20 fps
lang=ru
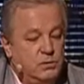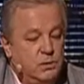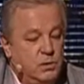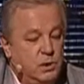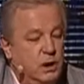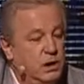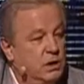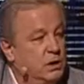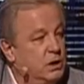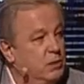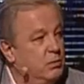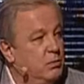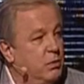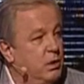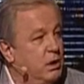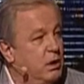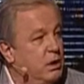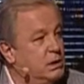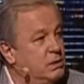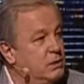свои карты не
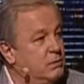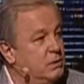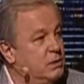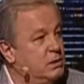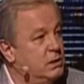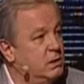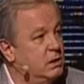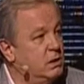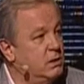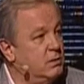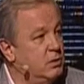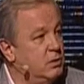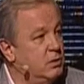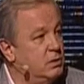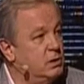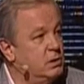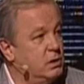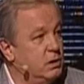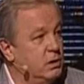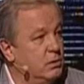показывать,
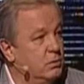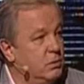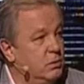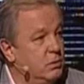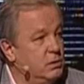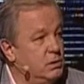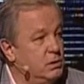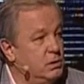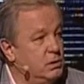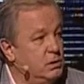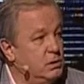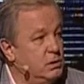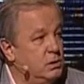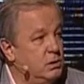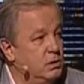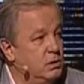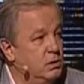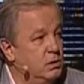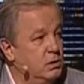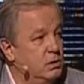просто их бросить.
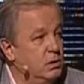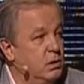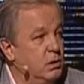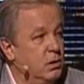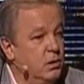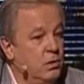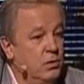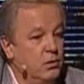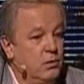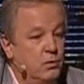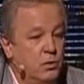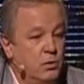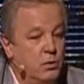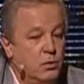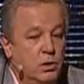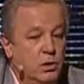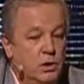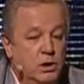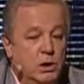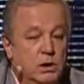
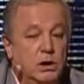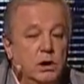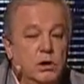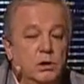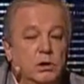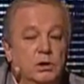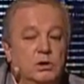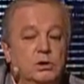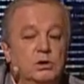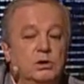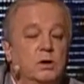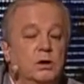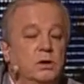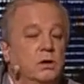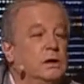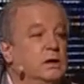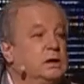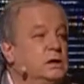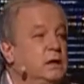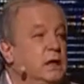Вот. Иногда
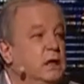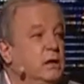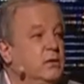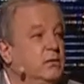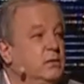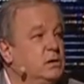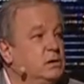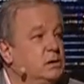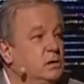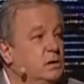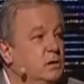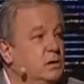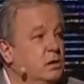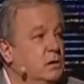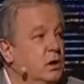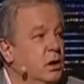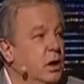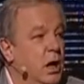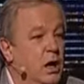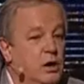начинают настаивать.
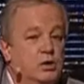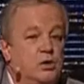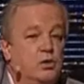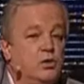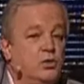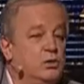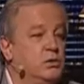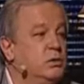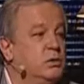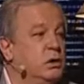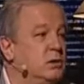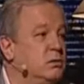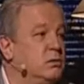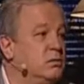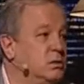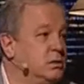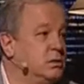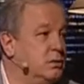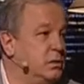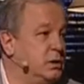А что у тебя-то
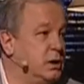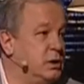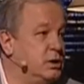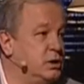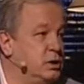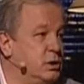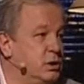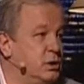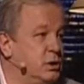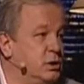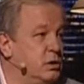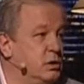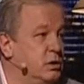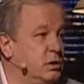было, покажи.